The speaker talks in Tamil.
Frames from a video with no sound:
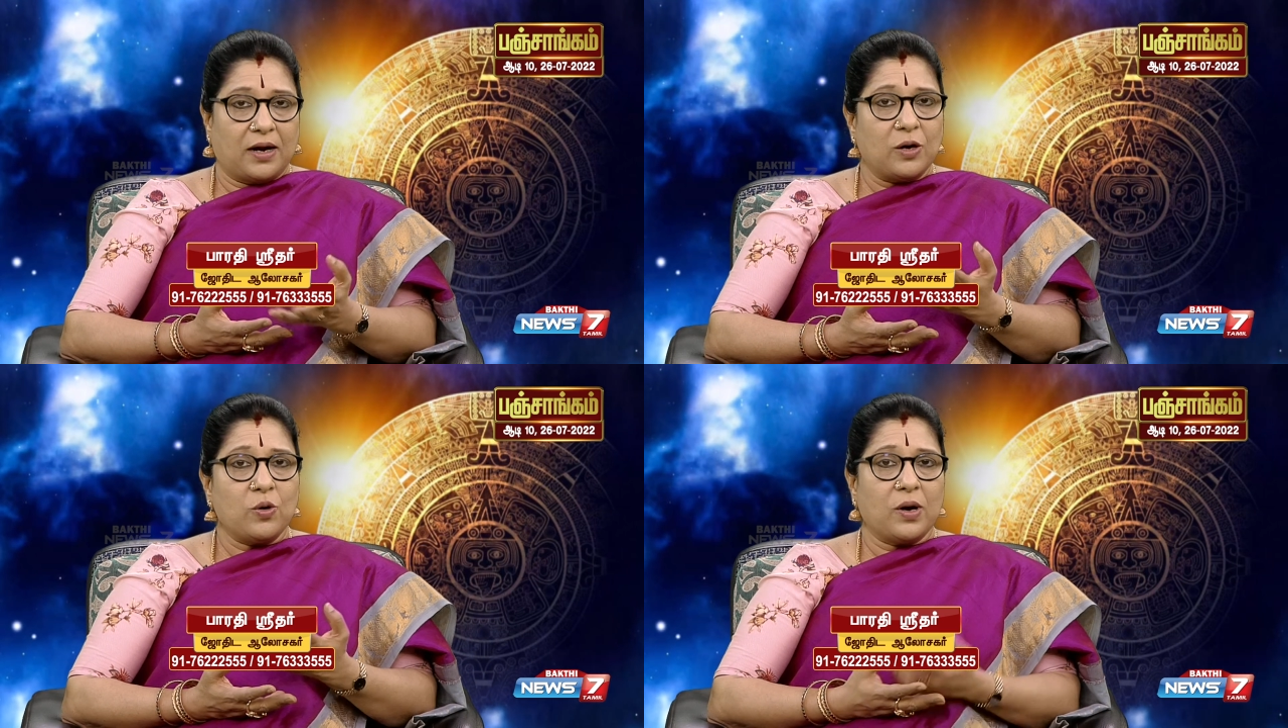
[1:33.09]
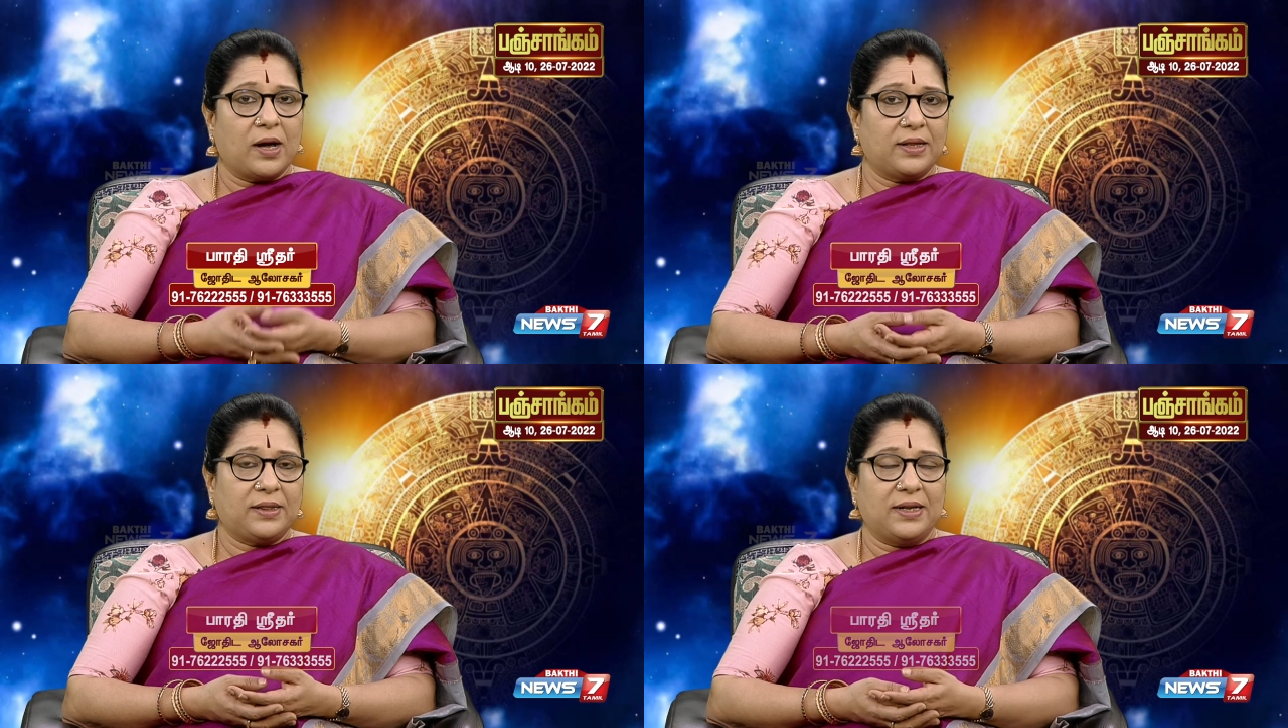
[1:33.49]
ராகு
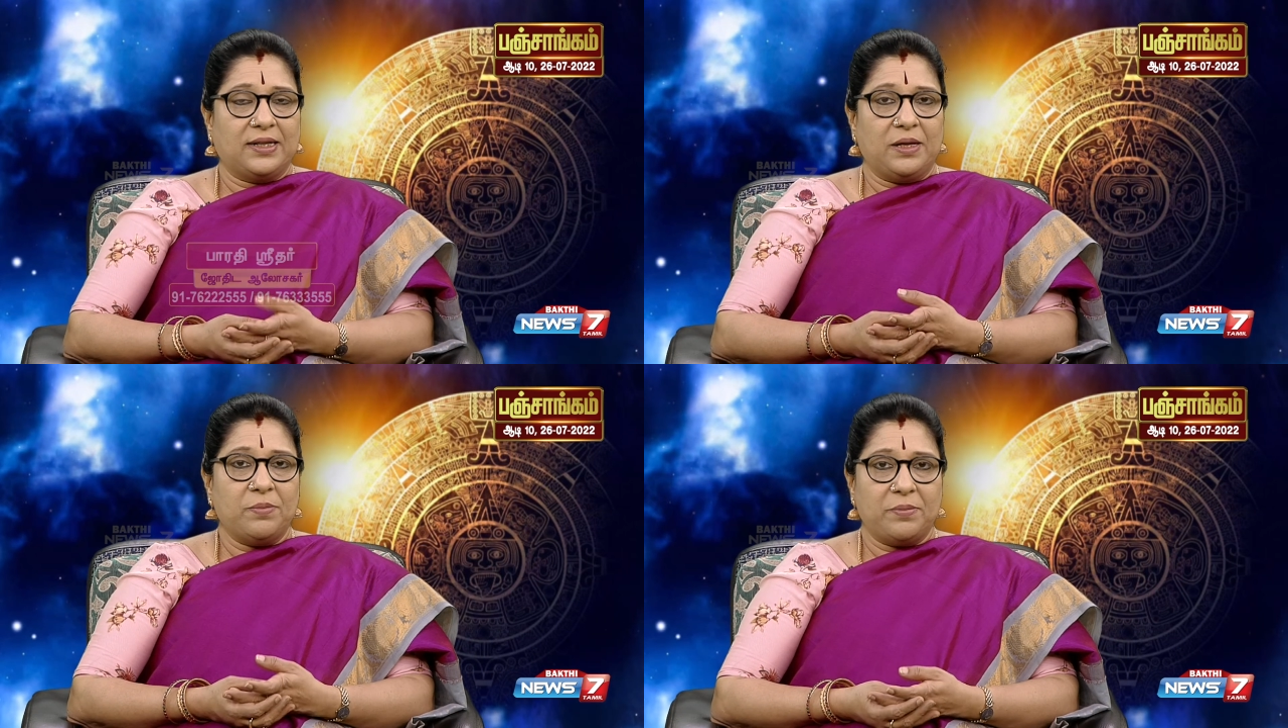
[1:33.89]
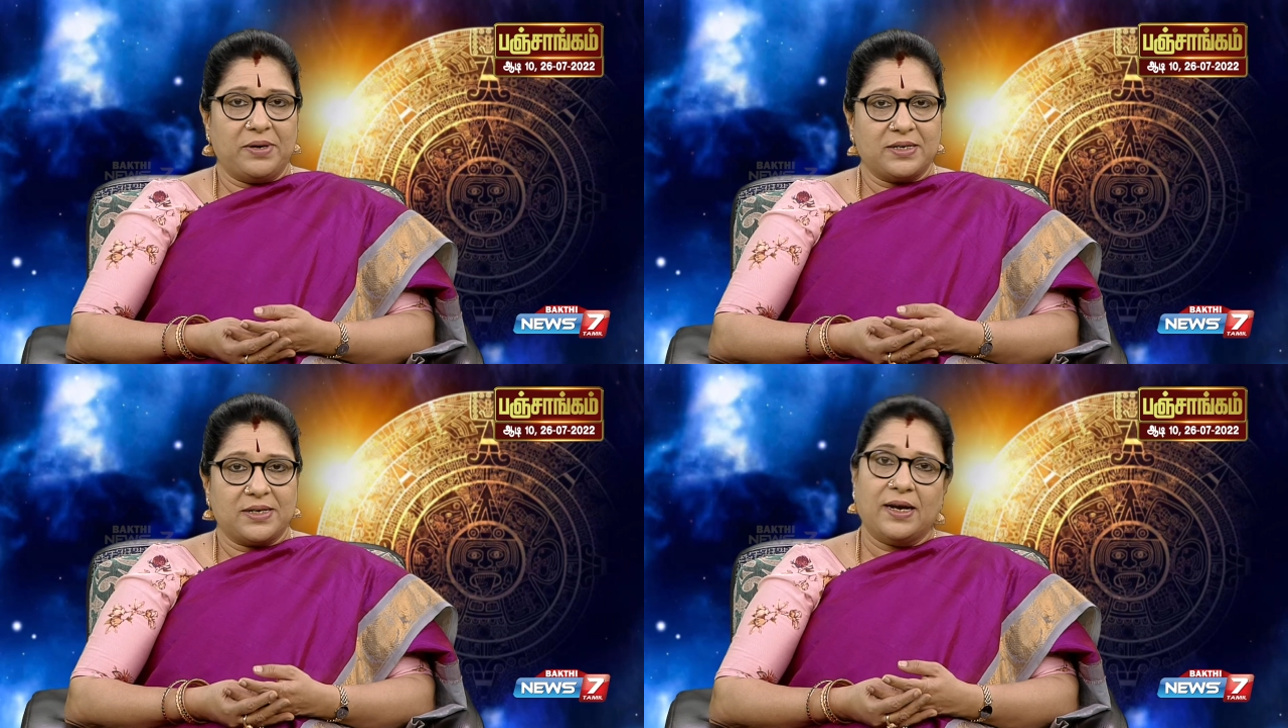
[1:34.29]
காலத்தில் தீபம்
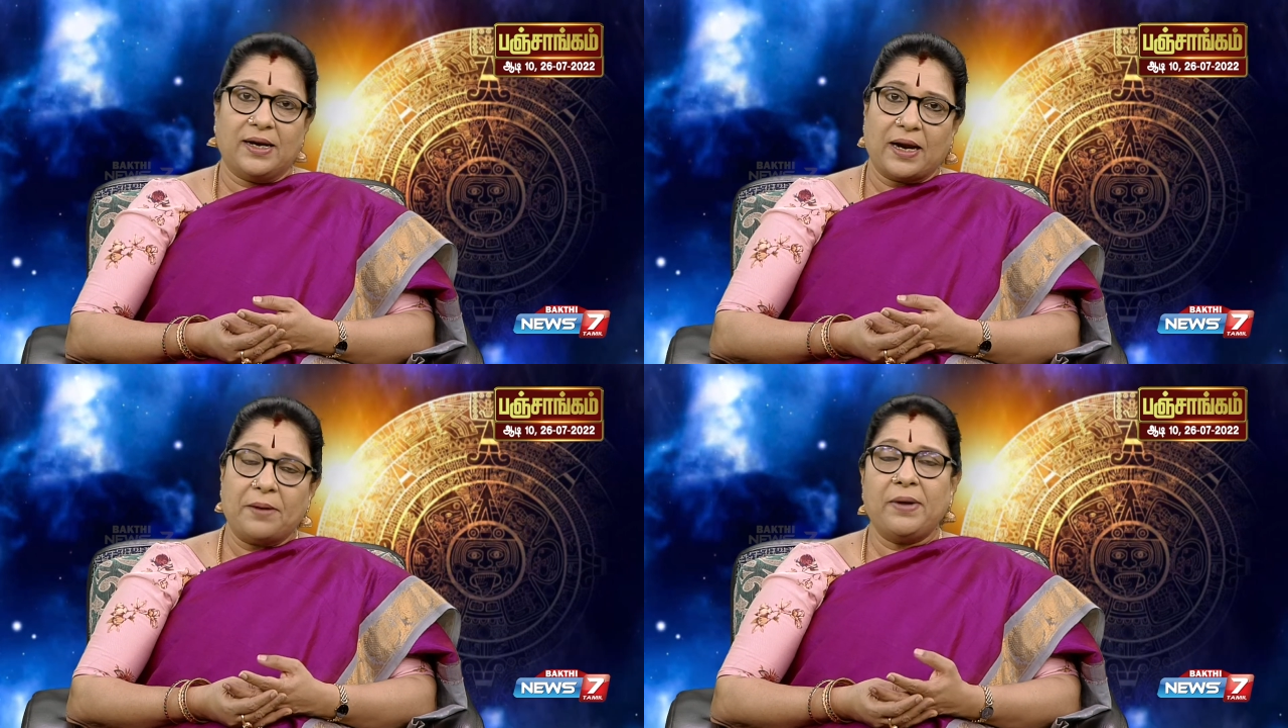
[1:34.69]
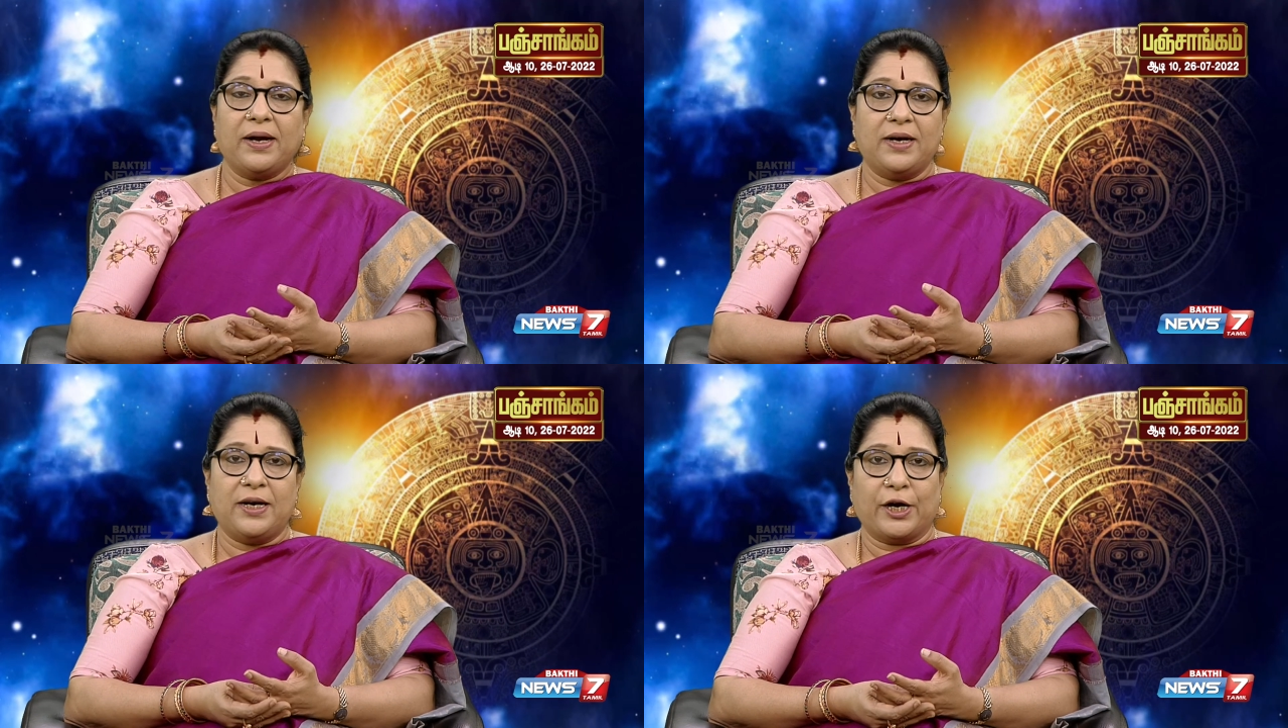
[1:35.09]
ஏற்ற
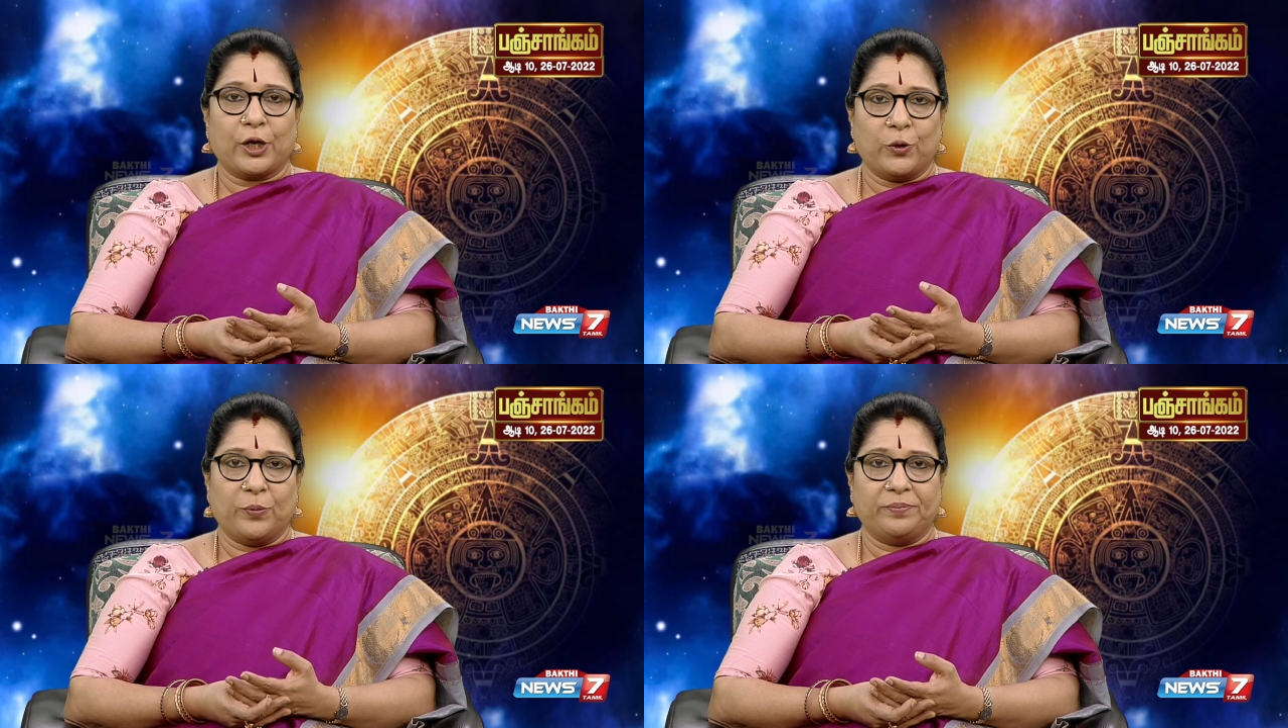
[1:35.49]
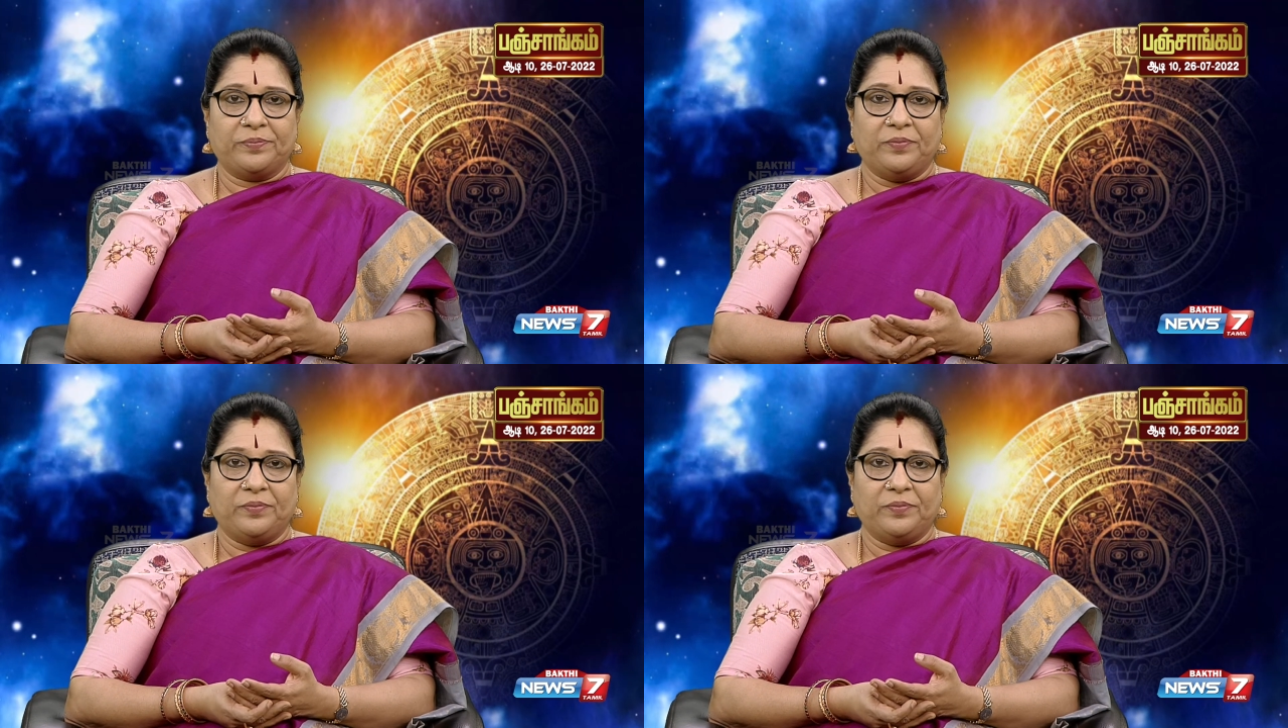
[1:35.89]
நன்மைகள் நடக்கும்